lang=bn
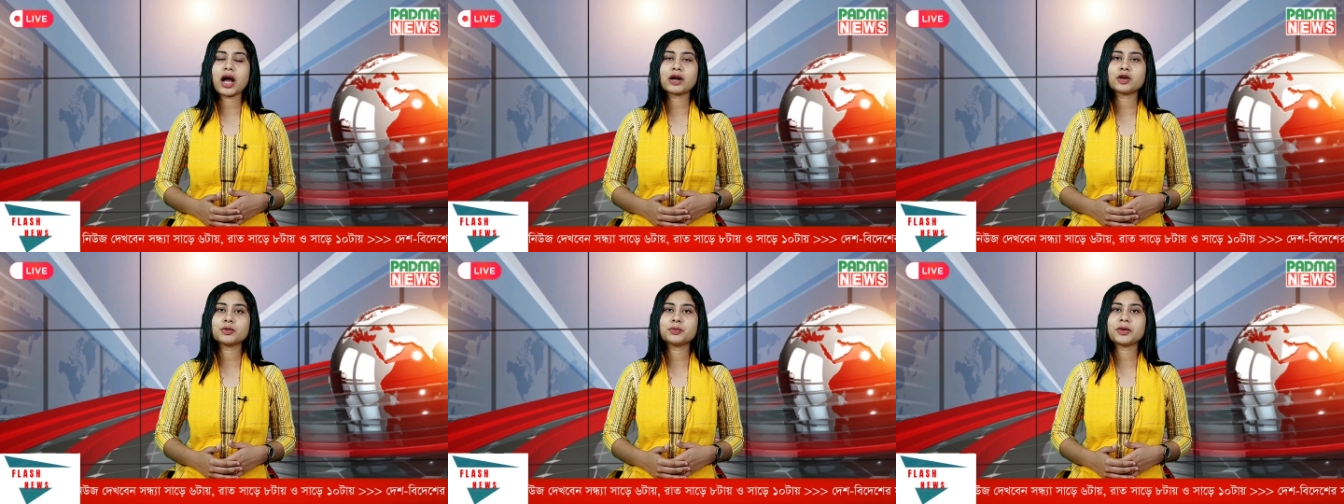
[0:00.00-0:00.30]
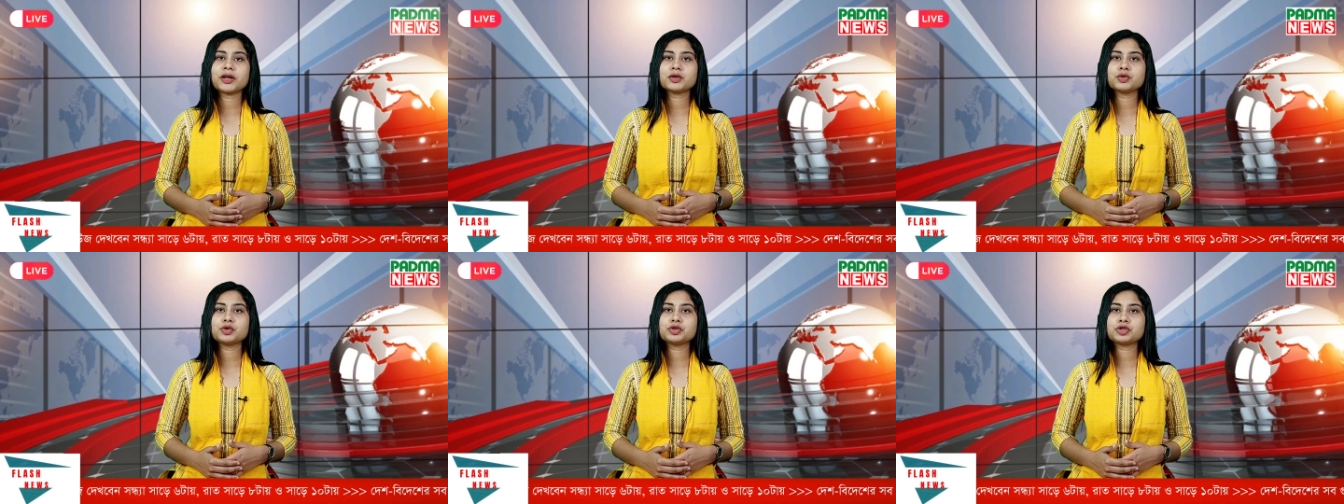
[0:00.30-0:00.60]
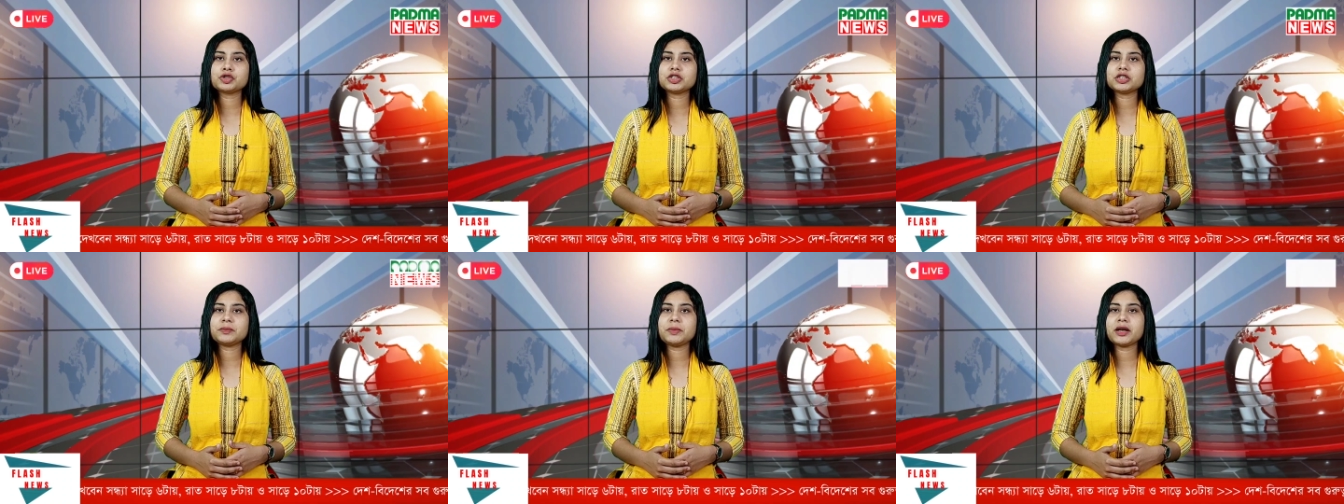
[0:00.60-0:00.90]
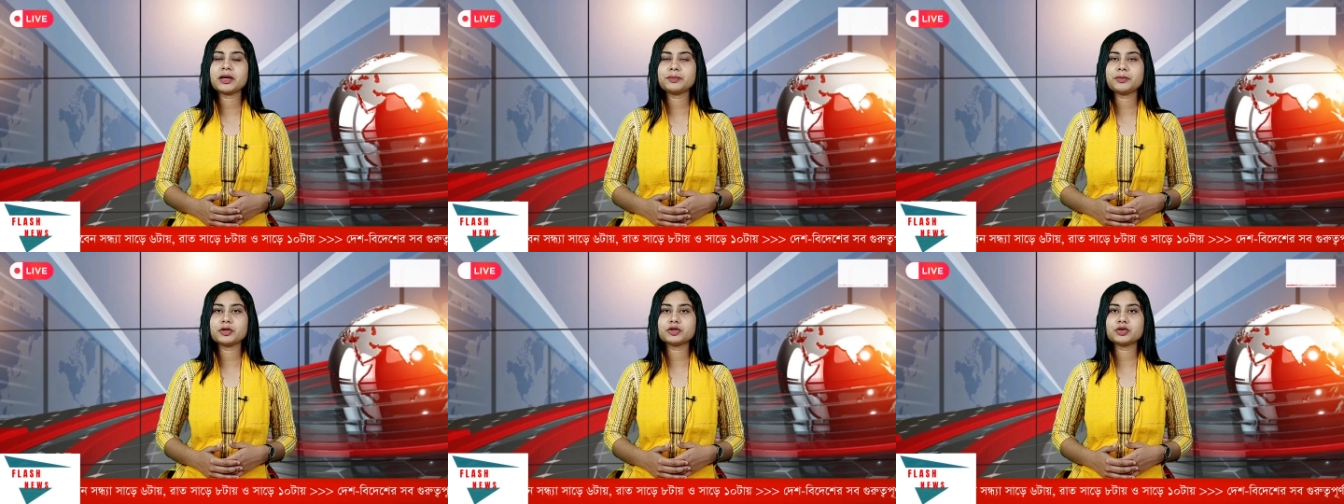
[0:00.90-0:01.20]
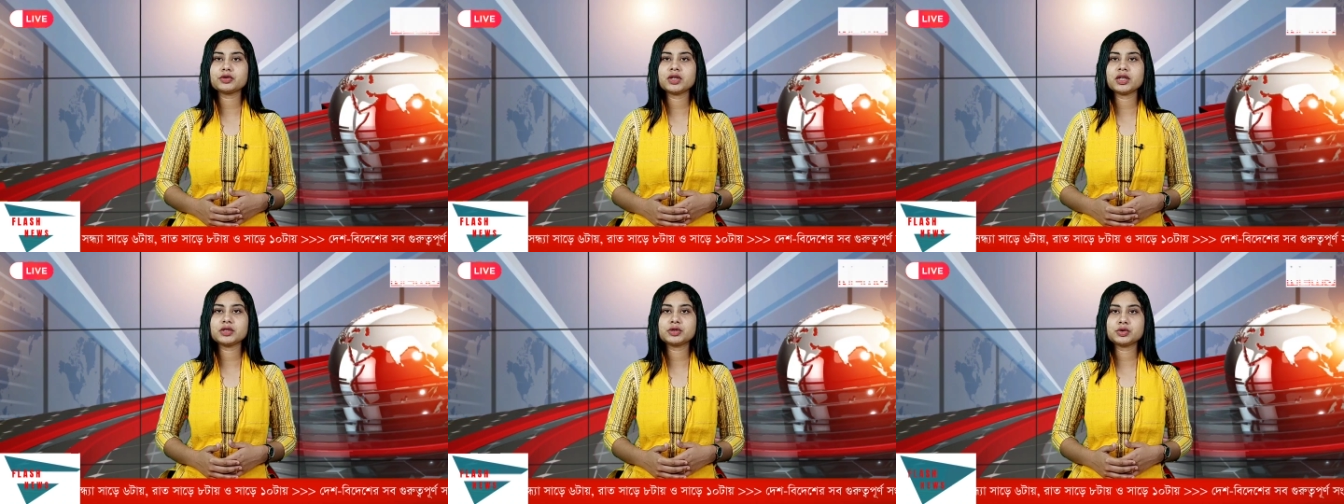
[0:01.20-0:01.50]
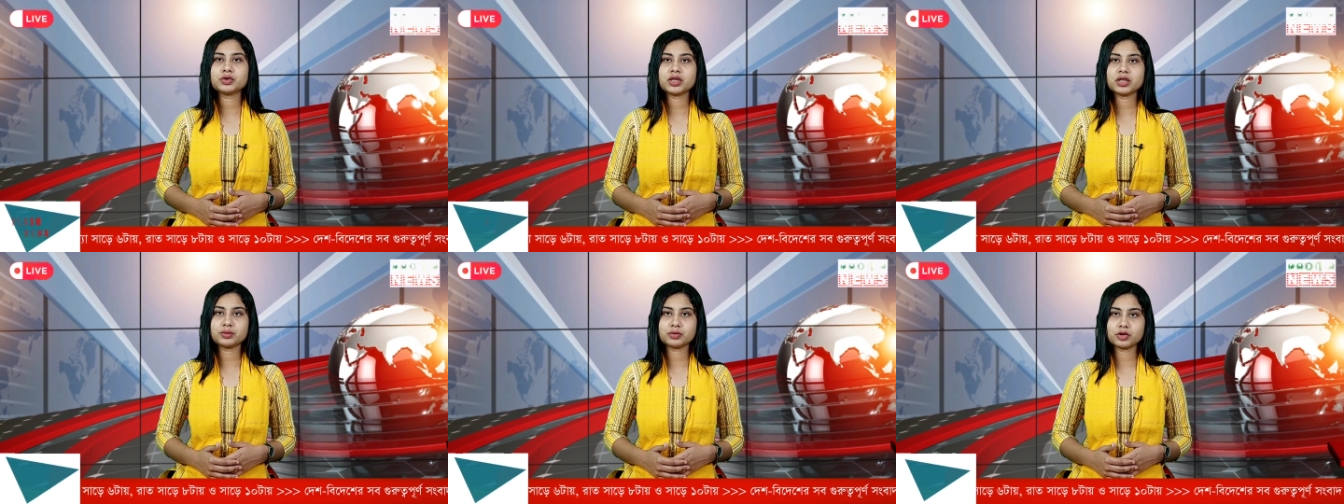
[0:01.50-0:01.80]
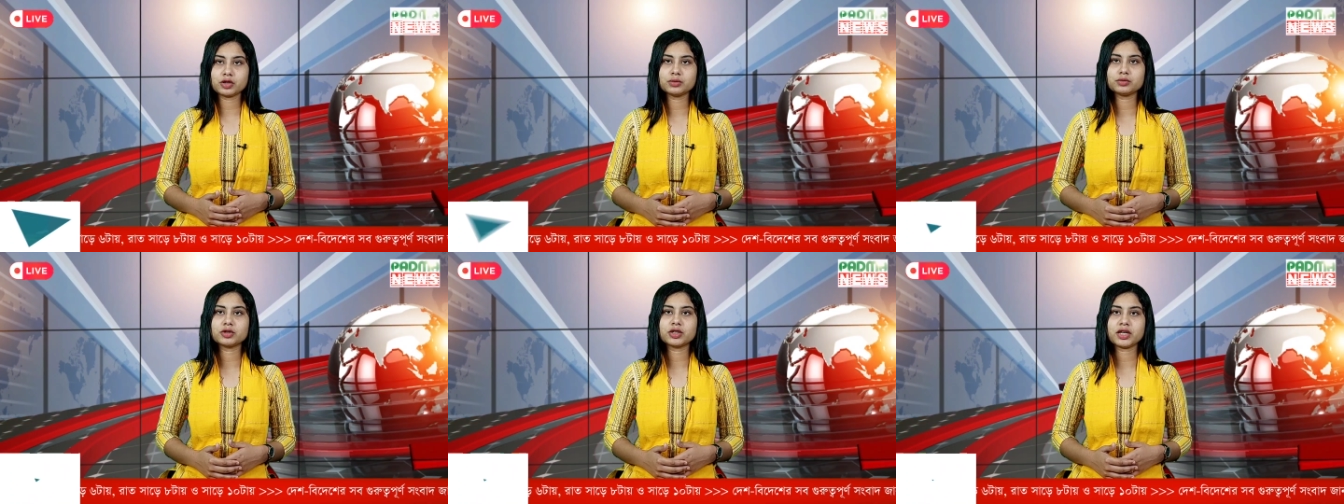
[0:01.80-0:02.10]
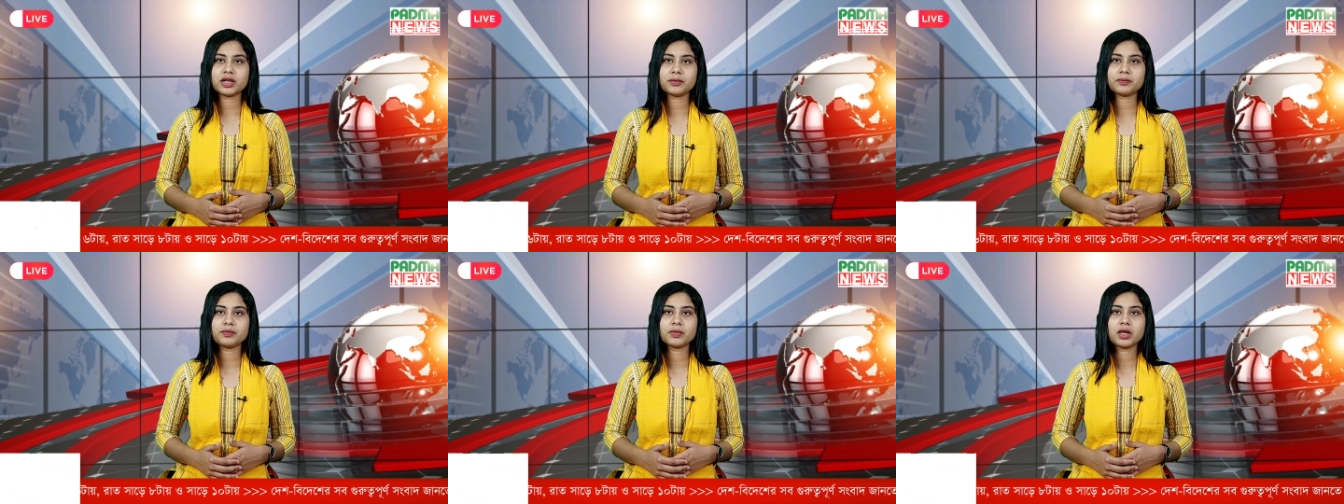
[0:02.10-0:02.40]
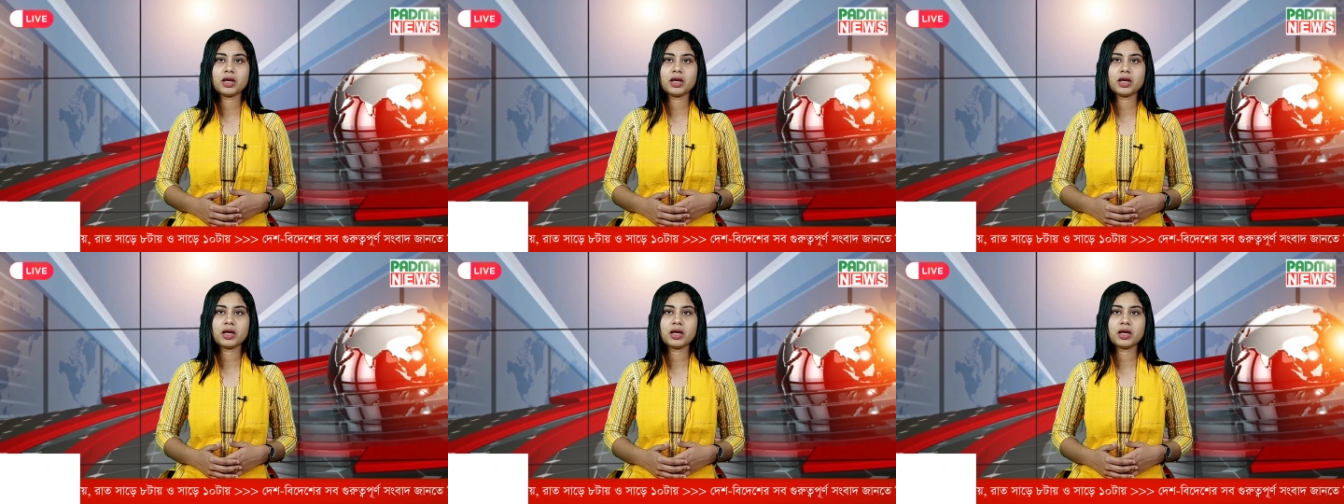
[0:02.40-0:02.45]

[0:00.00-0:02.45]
আরও প্রায় দুশোটি ব্যাংক পতনের ঝুঁকি মুখোমুখি